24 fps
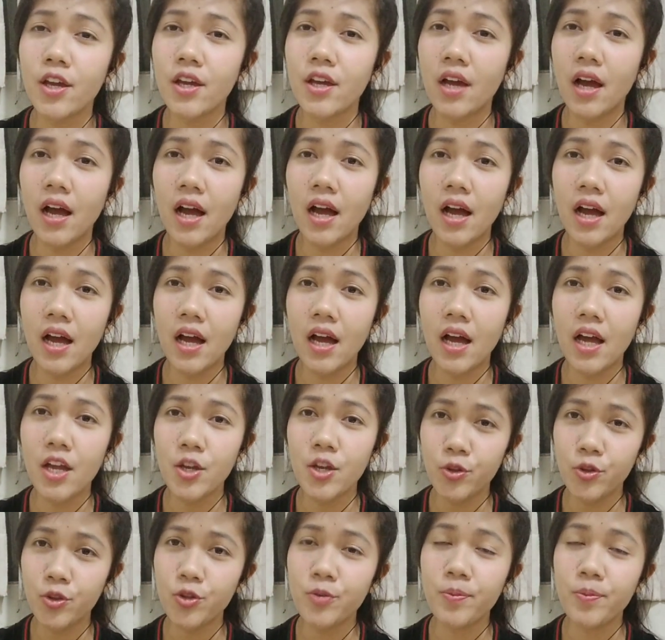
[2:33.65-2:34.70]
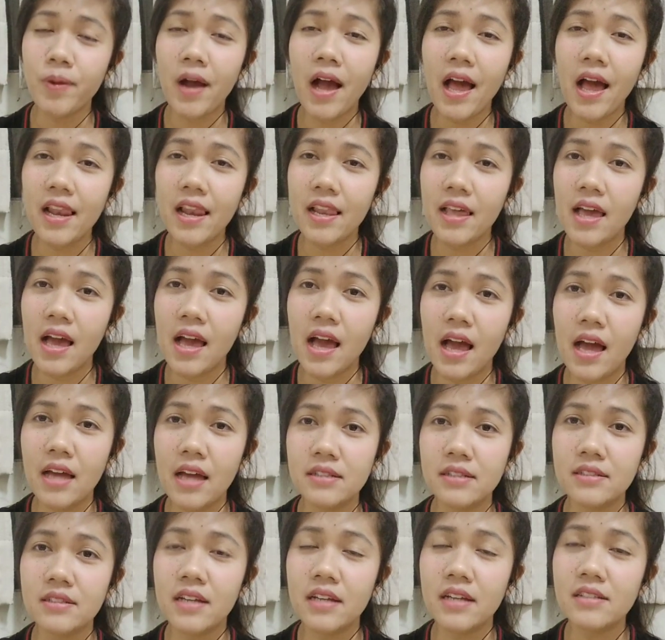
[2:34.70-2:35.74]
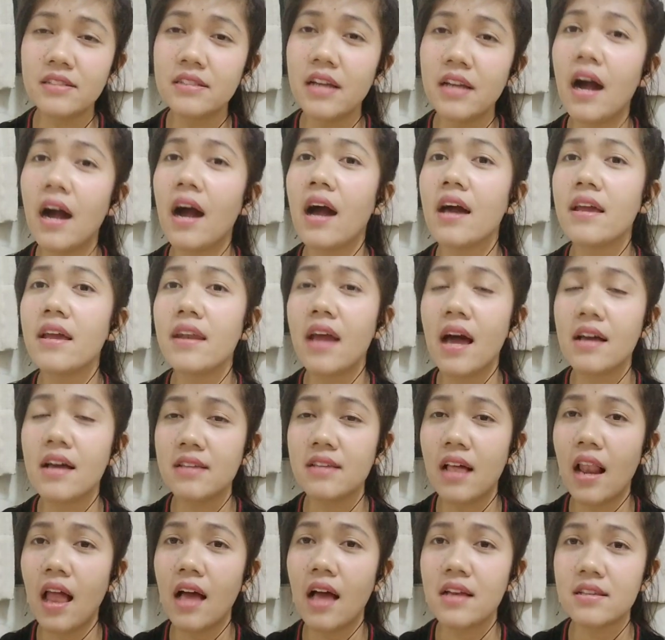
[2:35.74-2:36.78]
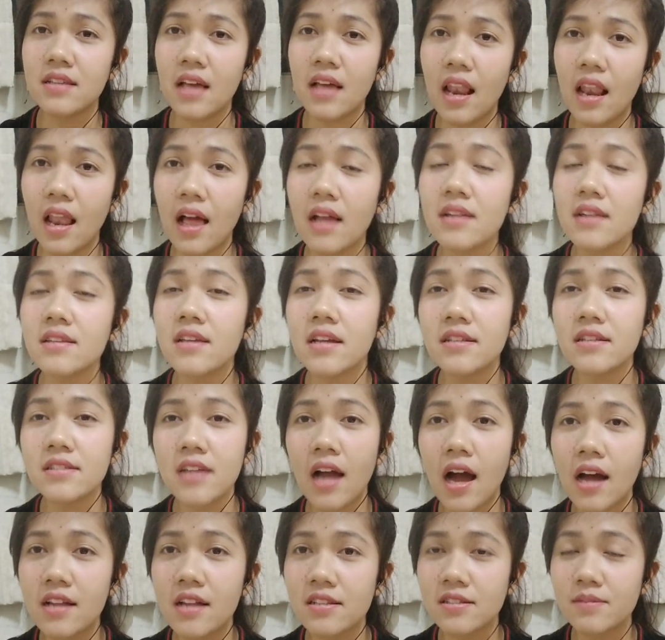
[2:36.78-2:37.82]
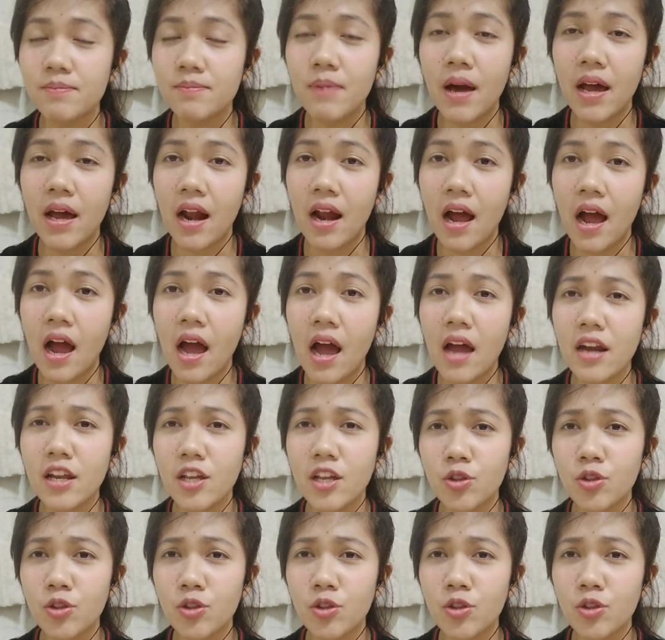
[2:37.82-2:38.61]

uh, YouTube kalian. Dan jangan asal-asalan dan jangan sembarangan.